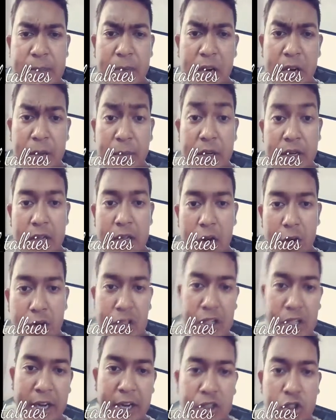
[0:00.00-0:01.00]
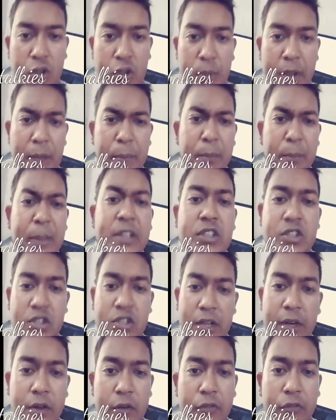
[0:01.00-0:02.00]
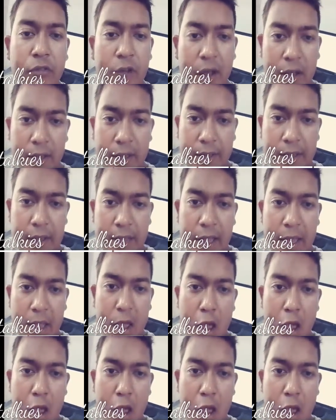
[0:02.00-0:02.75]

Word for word: পারবেন কারণ সেই সময় বিচটা একটু ফাঁকা থাকে